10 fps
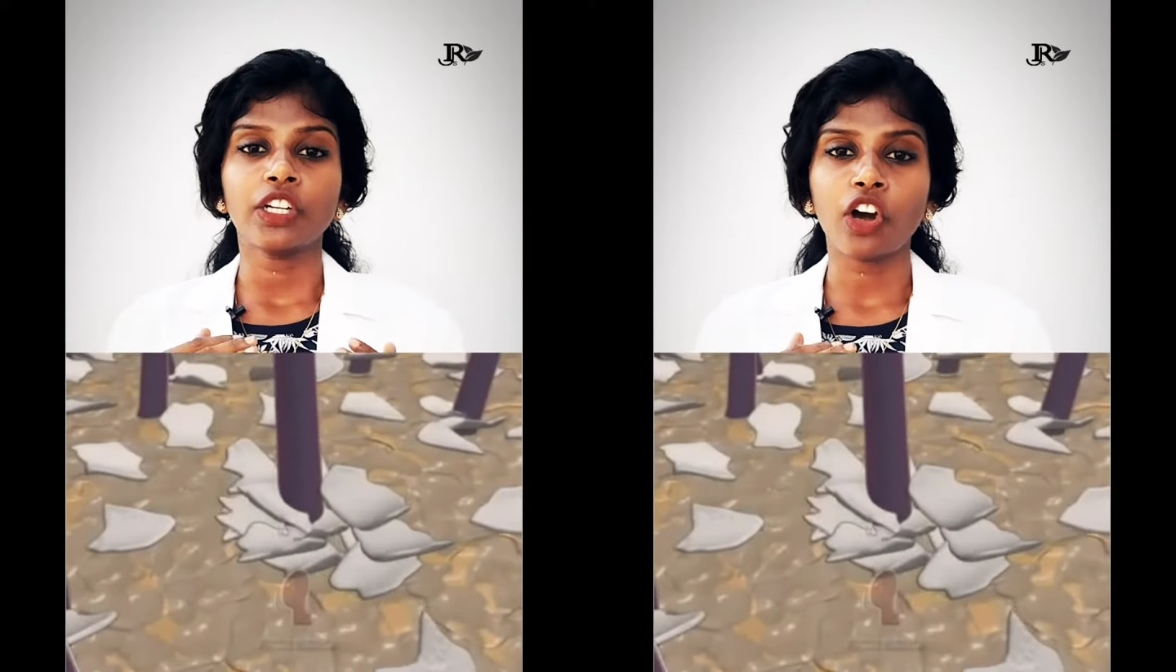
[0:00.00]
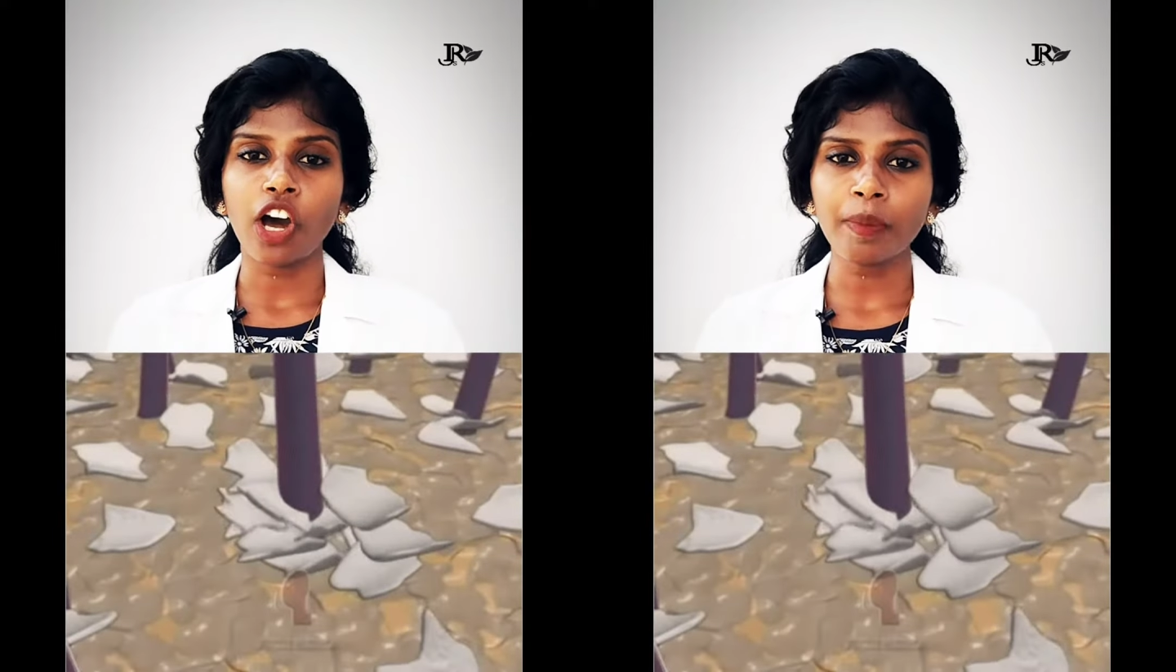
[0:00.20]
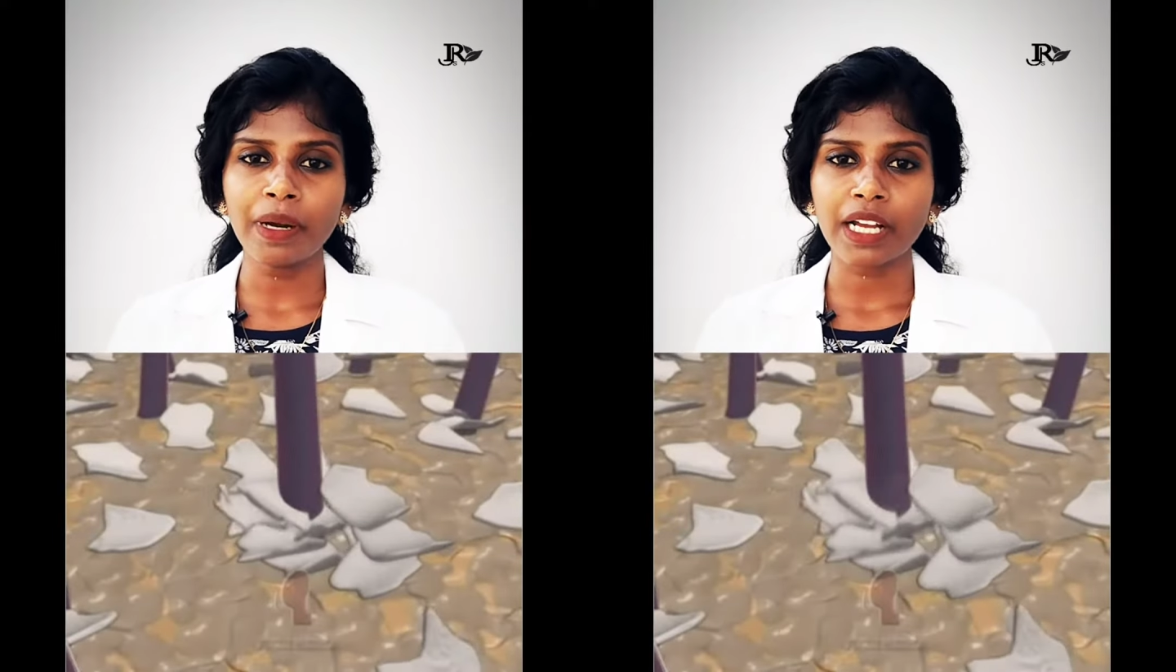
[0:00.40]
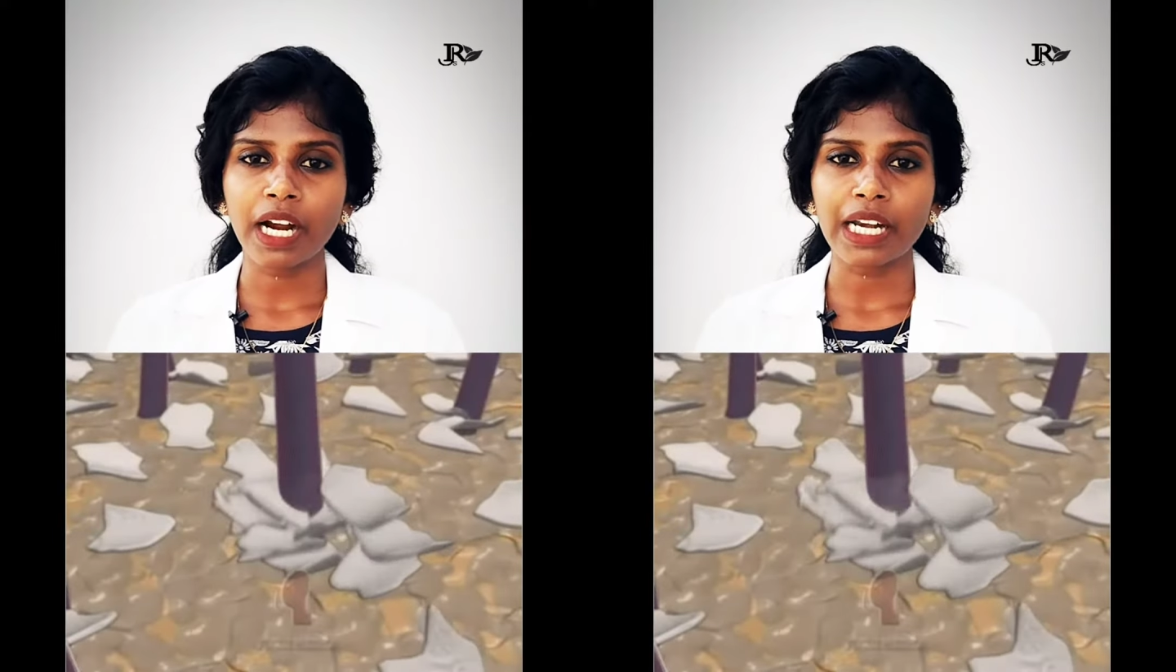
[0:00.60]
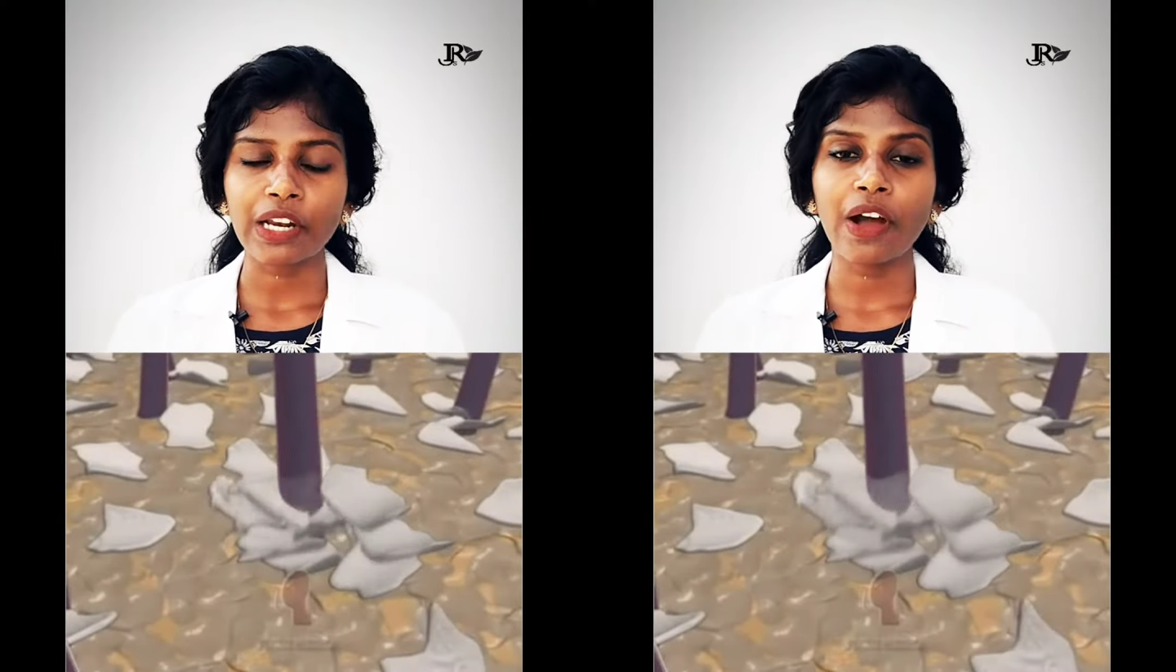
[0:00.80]
நார்மலை
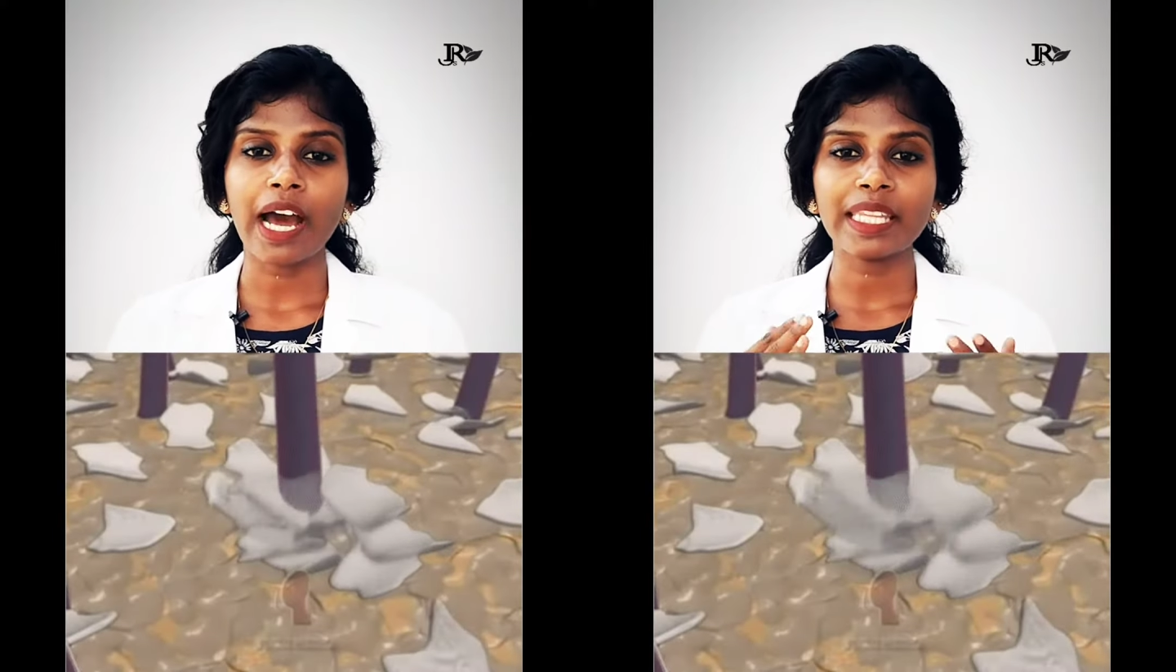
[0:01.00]
காட்டிலும்